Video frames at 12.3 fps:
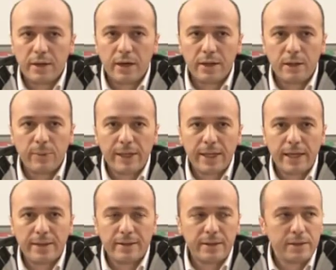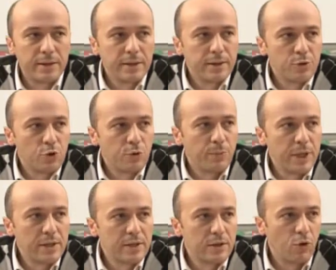anlama geldiği çok
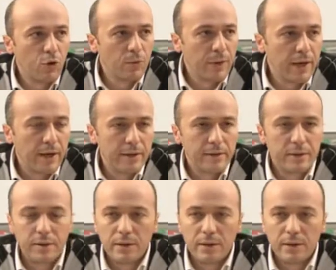belirli olmayan,